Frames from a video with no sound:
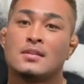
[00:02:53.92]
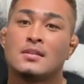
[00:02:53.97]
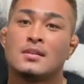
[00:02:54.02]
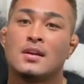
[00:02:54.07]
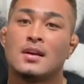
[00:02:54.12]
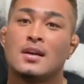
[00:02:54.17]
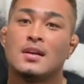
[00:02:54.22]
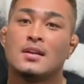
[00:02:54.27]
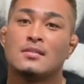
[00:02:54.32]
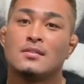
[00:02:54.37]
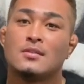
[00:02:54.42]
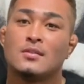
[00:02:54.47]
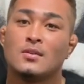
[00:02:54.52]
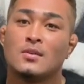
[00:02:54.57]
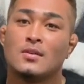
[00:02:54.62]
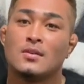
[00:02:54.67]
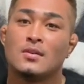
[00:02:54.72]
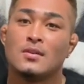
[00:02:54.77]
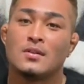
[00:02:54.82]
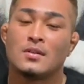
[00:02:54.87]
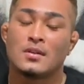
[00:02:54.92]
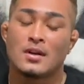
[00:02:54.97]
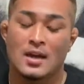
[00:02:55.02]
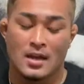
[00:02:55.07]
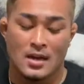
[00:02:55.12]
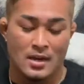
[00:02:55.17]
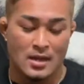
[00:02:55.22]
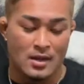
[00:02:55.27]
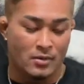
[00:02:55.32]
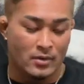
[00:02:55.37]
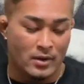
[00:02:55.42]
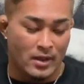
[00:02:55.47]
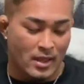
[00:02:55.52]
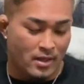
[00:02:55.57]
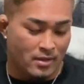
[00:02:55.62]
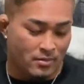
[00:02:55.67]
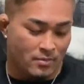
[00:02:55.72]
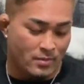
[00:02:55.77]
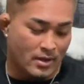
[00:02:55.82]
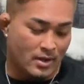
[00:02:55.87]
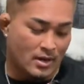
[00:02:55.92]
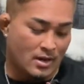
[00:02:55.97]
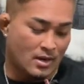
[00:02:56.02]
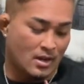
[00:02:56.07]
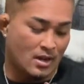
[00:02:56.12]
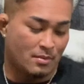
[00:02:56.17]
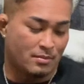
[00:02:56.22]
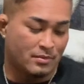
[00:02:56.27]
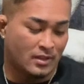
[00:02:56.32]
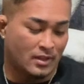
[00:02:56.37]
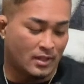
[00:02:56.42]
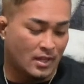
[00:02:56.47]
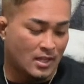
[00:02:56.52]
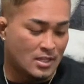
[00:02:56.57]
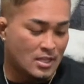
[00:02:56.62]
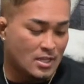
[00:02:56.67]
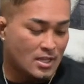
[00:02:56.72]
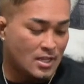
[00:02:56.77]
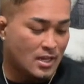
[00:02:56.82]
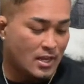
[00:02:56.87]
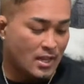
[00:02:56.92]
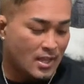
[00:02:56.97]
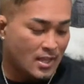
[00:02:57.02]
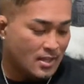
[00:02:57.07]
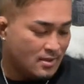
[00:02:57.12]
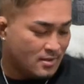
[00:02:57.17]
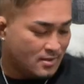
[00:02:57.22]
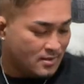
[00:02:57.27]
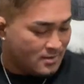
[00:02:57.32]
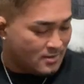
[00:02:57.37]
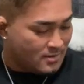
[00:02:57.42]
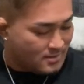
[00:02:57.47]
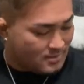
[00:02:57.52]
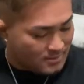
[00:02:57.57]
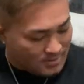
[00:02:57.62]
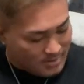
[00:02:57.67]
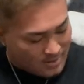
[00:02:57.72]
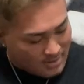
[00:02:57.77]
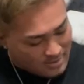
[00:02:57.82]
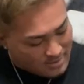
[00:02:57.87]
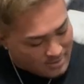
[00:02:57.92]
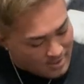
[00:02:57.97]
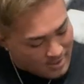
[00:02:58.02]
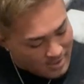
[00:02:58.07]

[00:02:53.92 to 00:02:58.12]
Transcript: あのー、カラーをね上からかぶせた感じだねなん